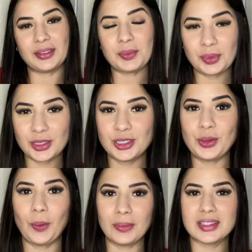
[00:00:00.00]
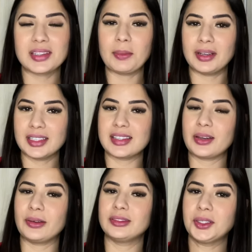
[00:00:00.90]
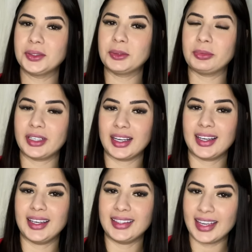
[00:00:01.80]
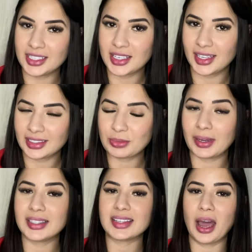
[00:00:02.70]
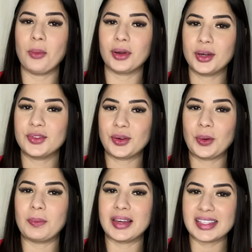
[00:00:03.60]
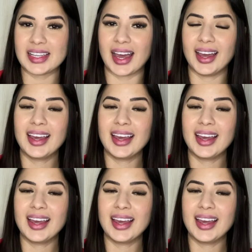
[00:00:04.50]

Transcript: Depois de uma semana sem conteúdo por aqui, né, gente? Mas calma que eu vou compensar.